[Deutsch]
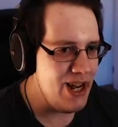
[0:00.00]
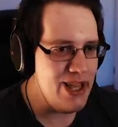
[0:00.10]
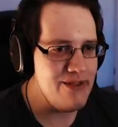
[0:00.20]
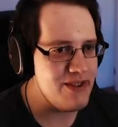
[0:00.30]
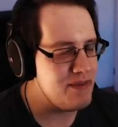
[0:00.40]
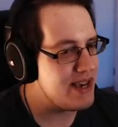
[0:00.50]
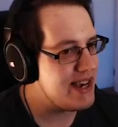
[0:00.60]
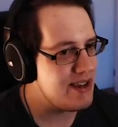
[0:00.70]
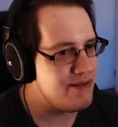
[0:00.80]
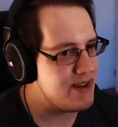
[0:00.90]
Liefer mir
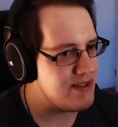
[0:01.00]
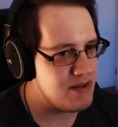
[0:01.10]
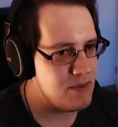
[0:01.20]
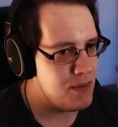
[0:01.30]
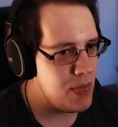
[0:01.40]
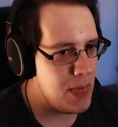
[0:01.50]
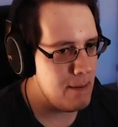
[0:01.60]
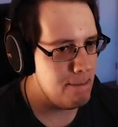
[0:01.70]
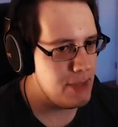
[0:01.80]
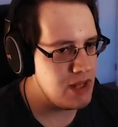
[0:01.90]
irgendwas.
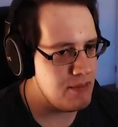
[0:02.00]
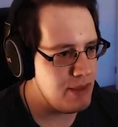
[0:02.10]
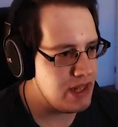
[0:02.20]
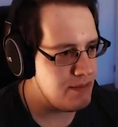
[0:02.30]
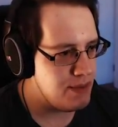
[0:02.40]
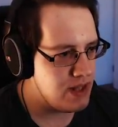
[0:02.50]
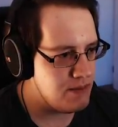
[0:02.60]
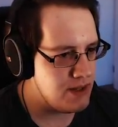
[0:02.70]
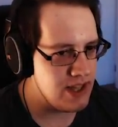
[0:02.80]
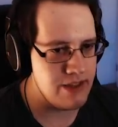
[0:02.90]
Bitte, bitte, bitte,
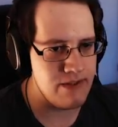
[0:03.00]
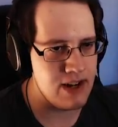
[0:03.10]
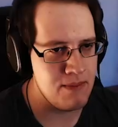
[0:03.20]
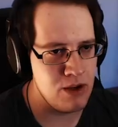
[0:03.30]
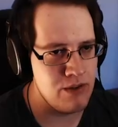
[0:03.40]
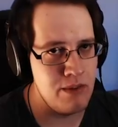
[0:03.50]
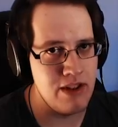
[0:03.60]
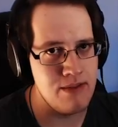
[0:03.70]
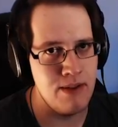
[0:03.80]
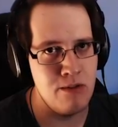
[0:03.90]
bitte. Ich frage mich auch, wie mir
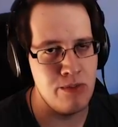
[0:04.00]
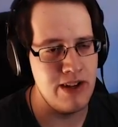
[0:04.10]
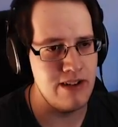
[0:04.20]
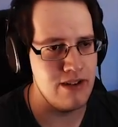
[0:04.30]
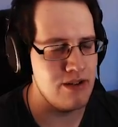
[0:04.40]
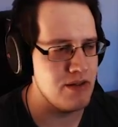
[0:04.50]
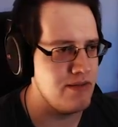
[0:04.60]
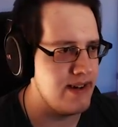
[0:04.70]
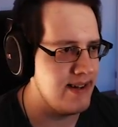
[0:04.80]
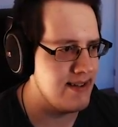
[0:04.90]
das mit dem Spiegel nicht
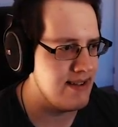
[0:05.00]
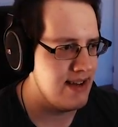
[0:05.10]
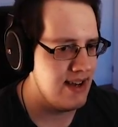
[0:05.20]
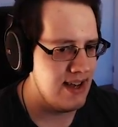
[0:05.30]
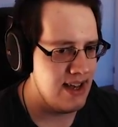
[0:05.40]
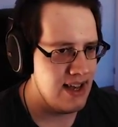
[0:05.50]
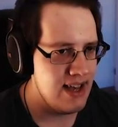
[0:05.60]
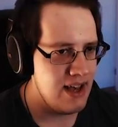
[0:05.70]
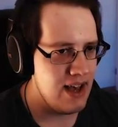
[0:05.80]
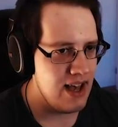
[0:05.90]
aufgefallen ist.
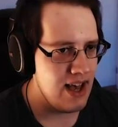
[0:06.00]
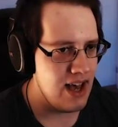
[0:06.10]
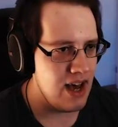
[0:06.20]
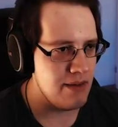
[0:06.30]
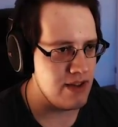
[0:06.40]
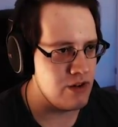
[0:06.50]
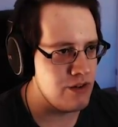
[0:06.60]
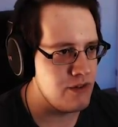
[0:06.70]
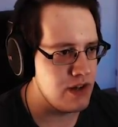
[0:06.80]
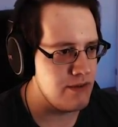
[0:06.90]
Aber ich
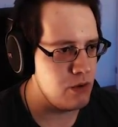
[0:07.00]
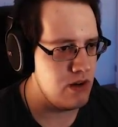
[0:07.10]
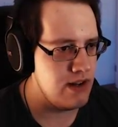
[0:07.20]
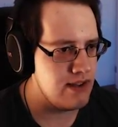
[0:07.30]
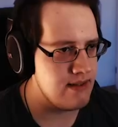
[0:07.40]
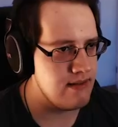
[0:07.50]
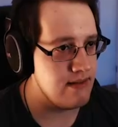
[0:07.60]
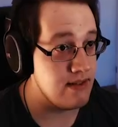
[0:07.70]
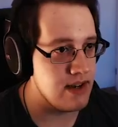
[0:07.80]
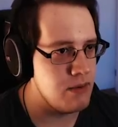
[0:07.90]
gucke für gewöhnlich,
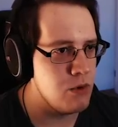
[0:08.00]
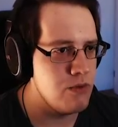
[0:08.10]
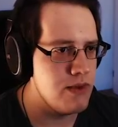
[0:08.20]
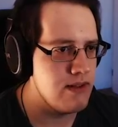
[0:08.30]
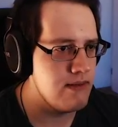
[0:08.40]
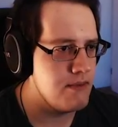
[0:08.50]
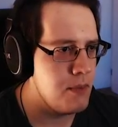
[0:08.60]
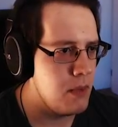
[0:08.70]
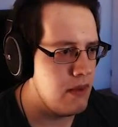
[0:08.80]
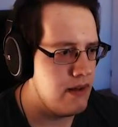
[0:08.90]
kein Movement,
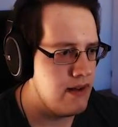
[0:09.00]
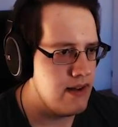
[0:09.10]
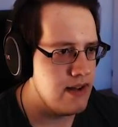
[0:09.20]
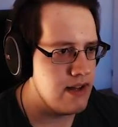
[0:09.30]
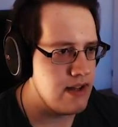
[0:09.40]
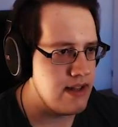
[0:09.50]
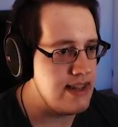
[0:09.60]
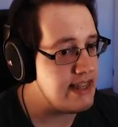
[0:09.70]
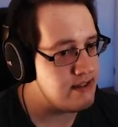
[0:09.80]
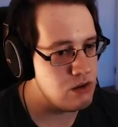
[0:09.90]

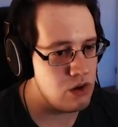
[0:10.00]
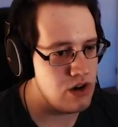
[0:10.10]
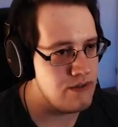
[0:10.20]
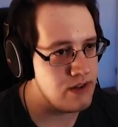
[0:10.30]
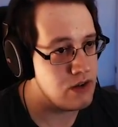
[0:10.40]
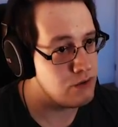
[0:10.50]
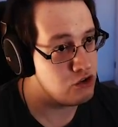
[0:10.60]
nicht so häufig auf